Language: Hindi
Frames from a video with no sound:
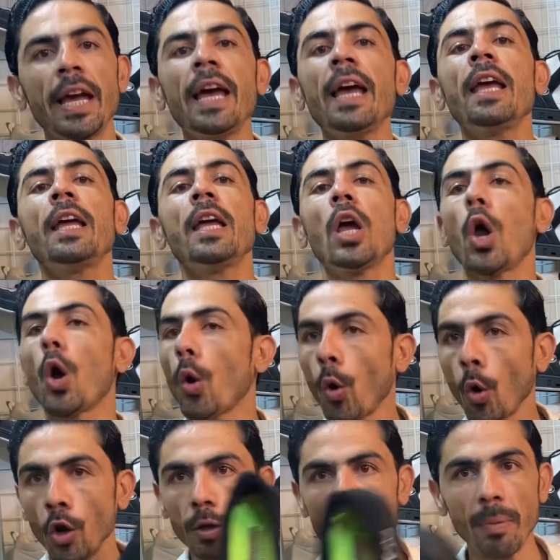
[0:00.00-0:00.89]
है
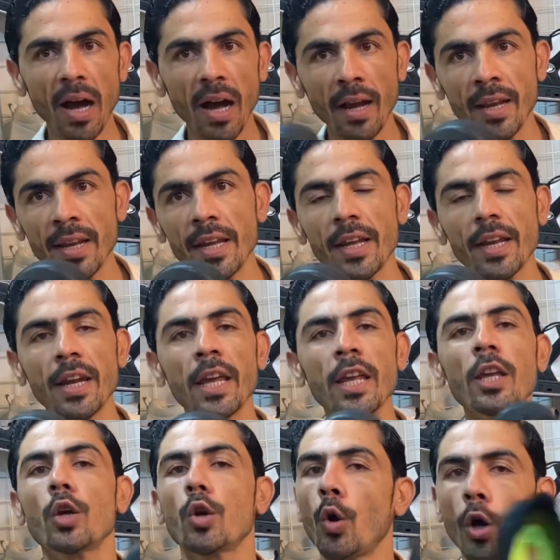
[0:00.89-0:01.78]
कोई बार्गेनिंग
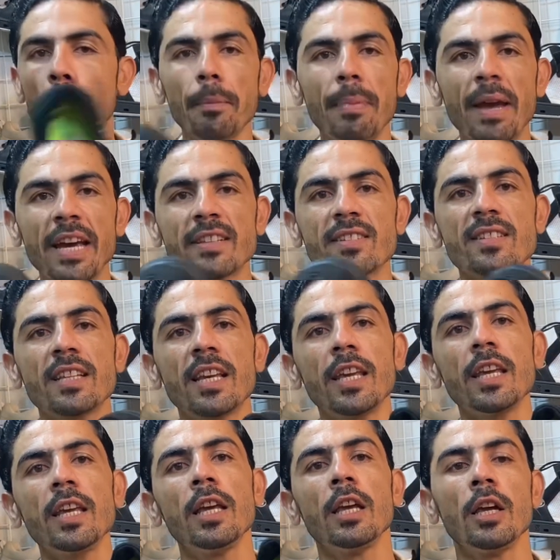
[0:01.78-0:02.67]
नहीं कोई बेस
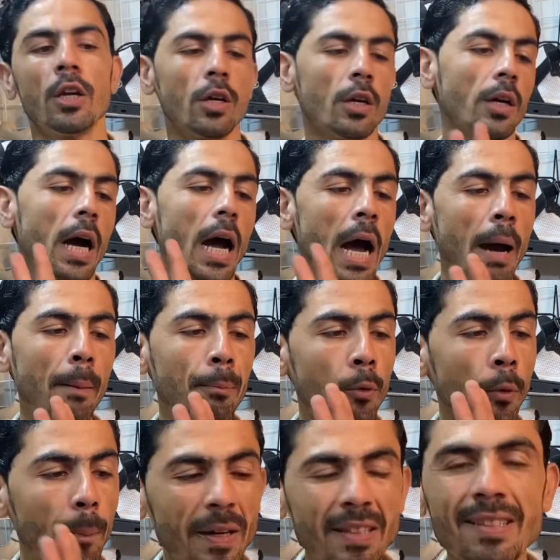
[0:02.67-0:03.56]
नहीं
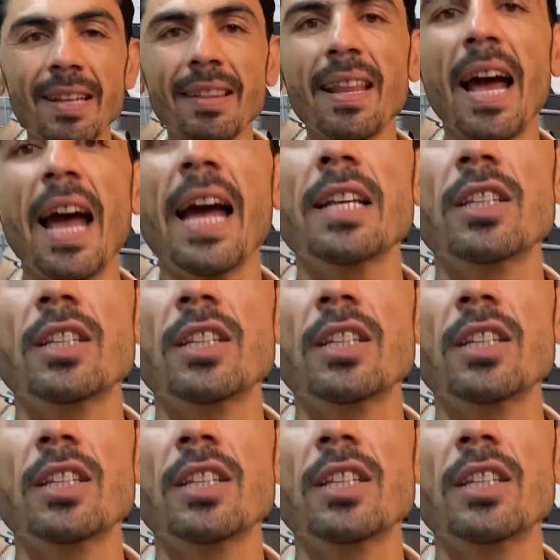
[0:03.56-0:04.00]
आपको पसंद आया